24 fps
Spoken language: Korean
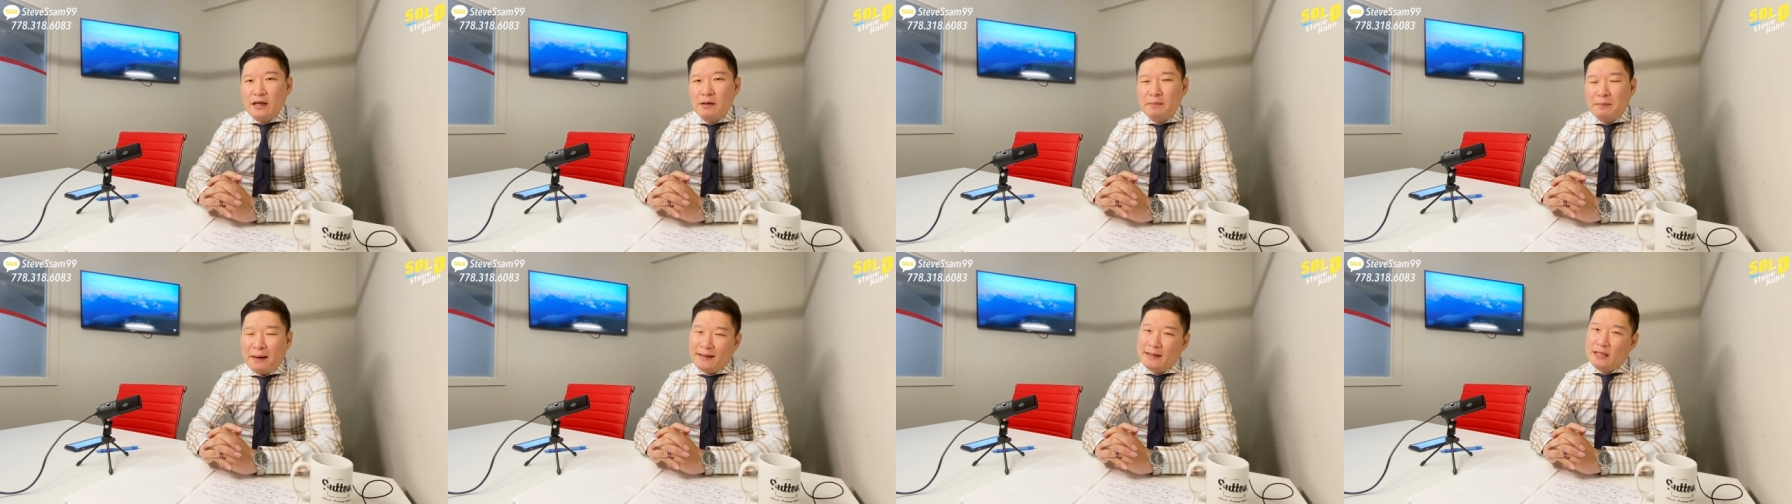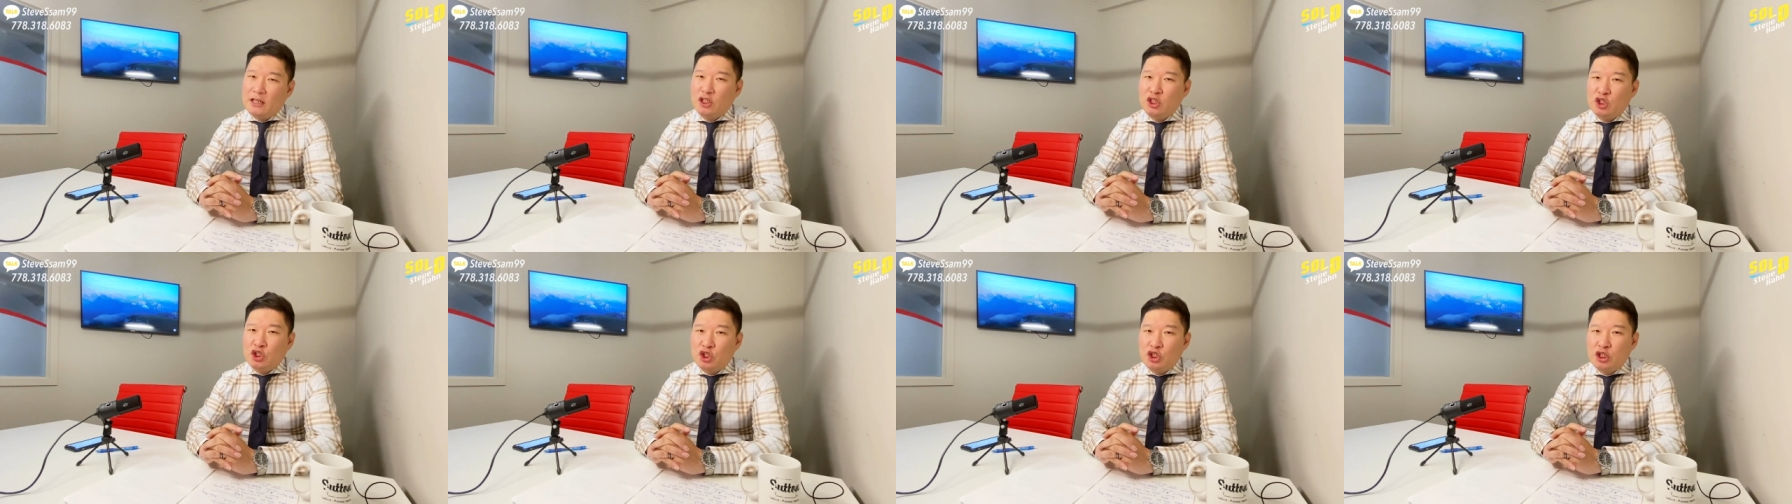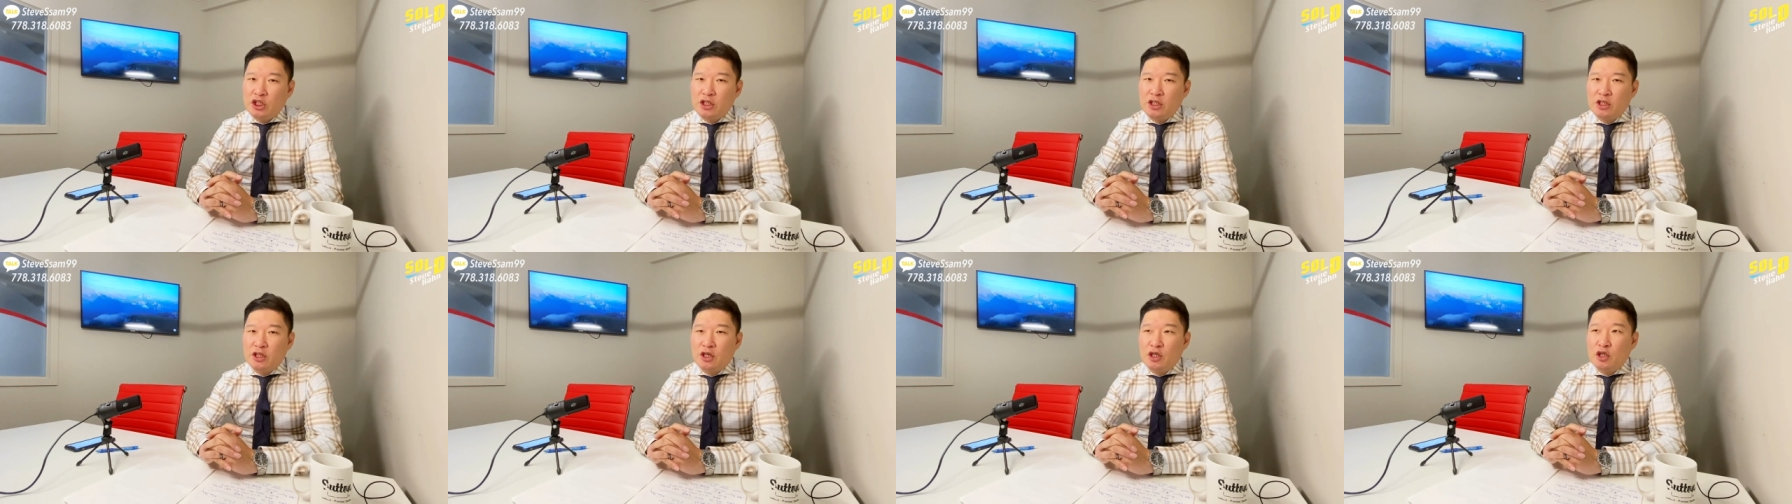
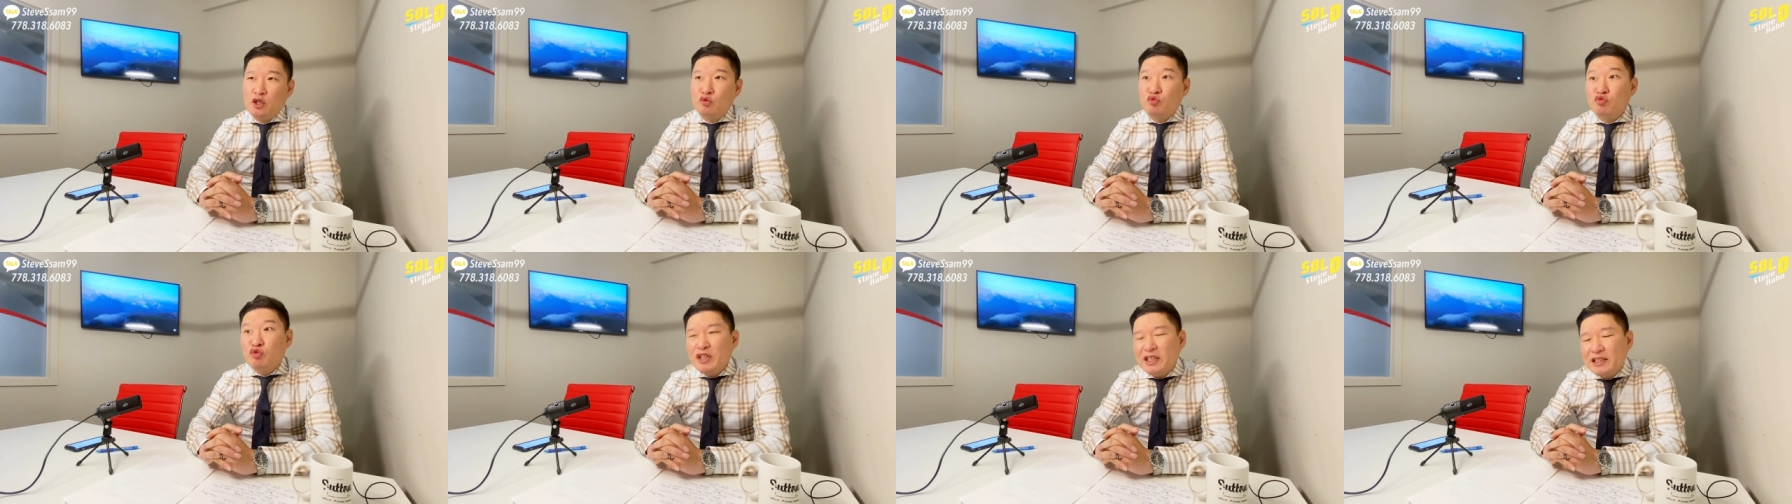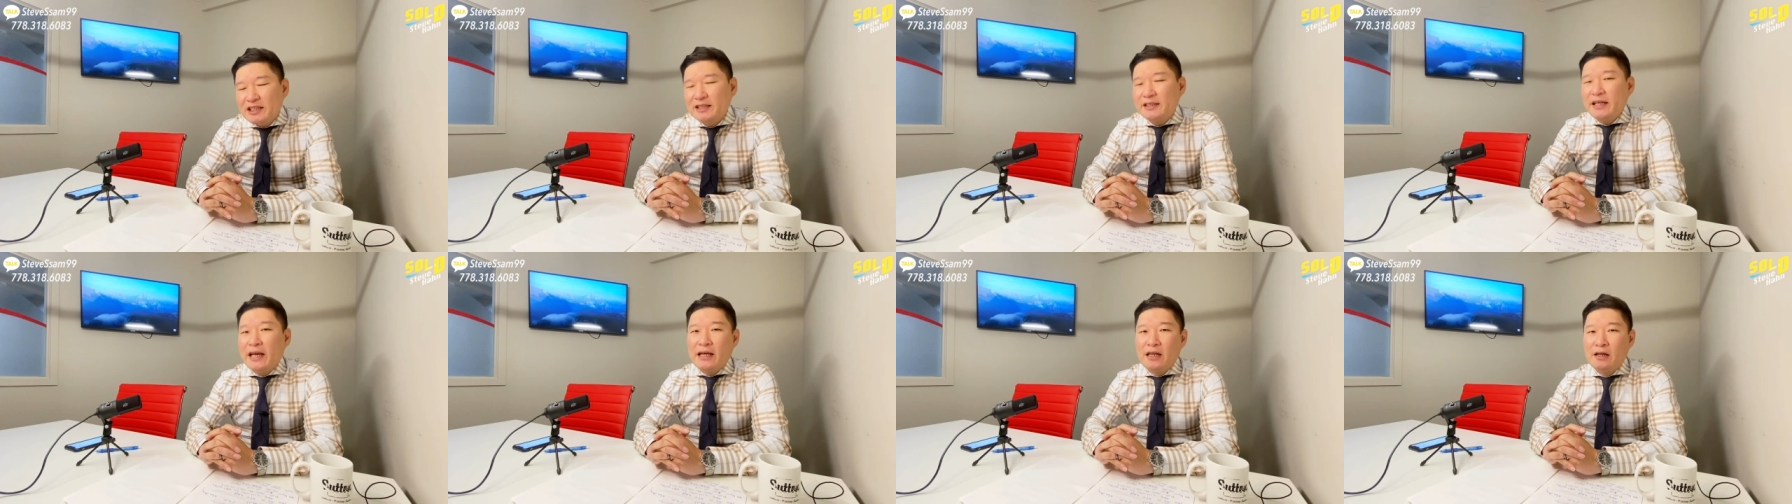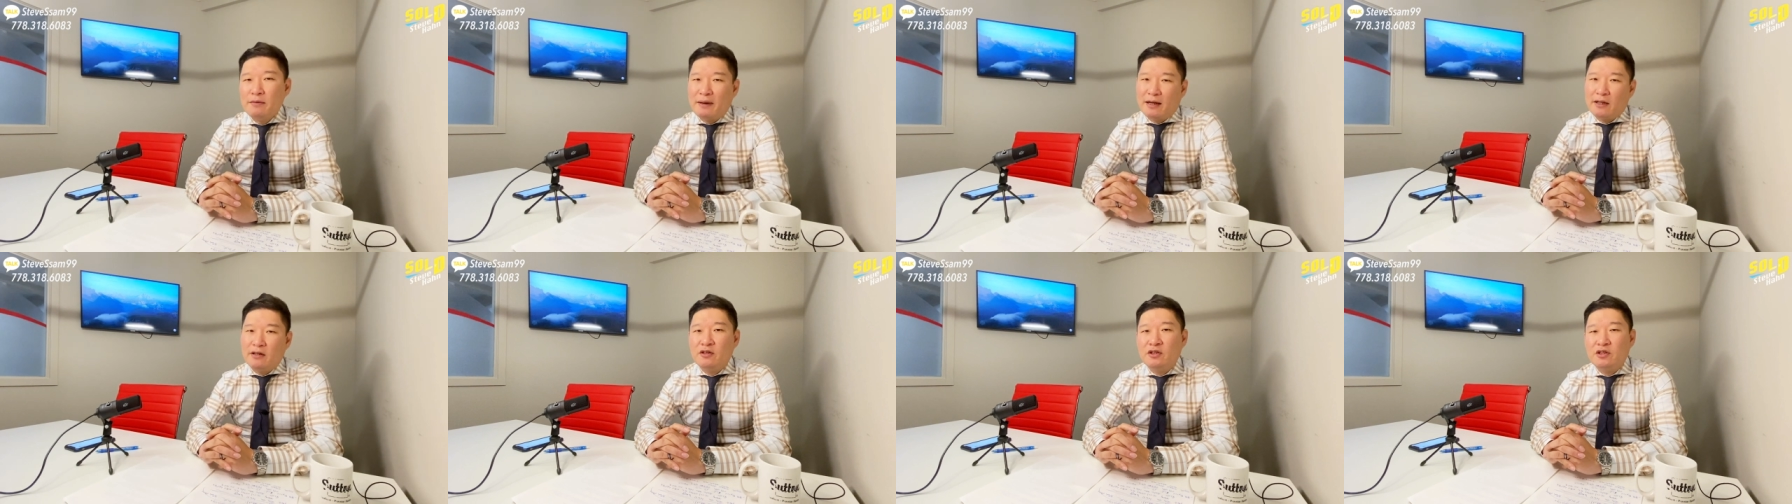맞는지 리세일이
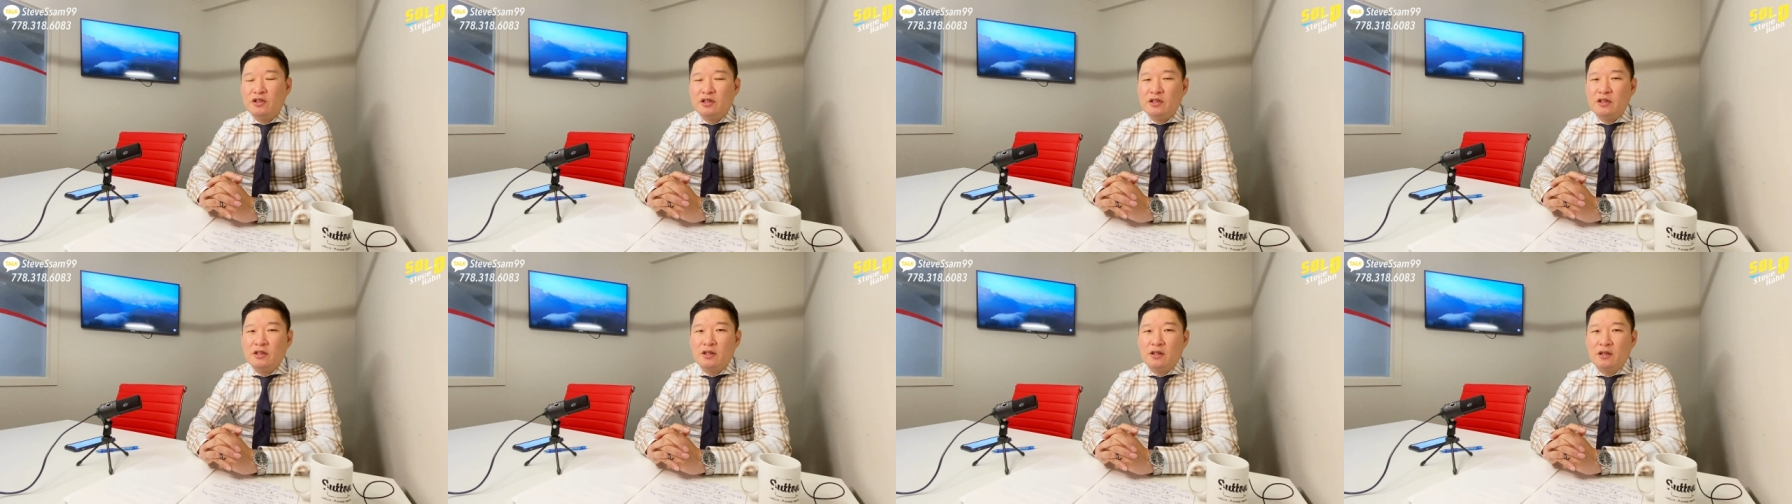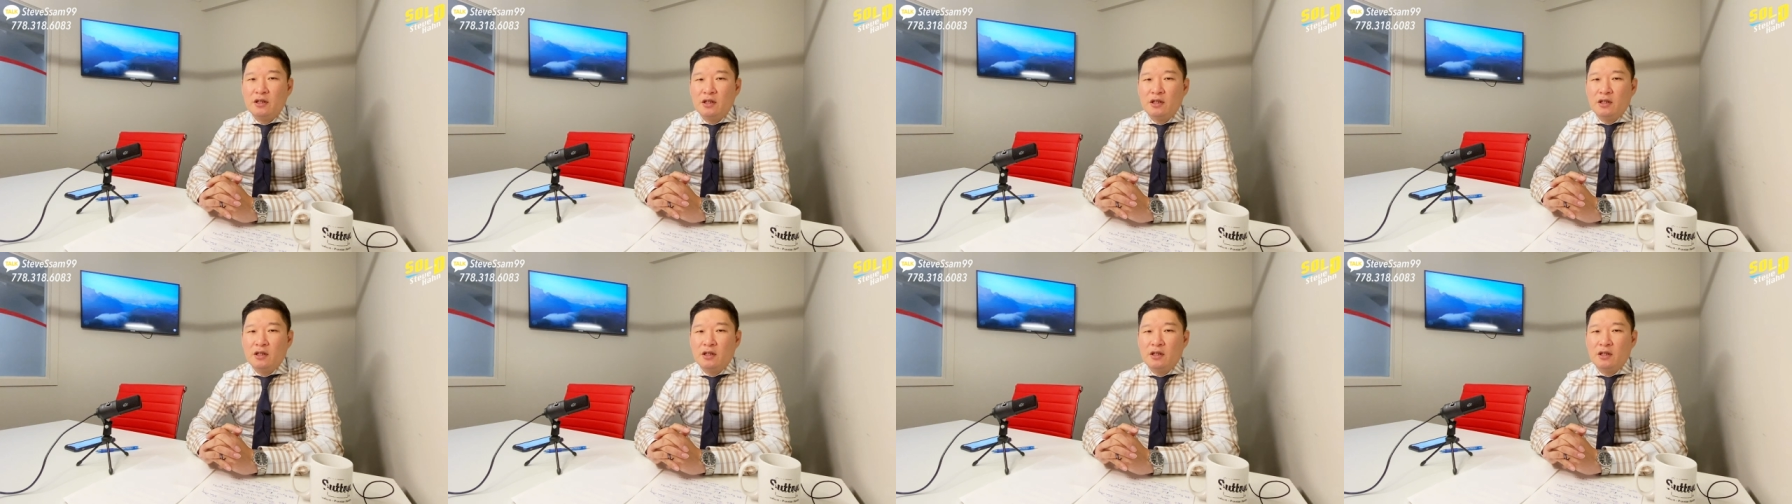맞는지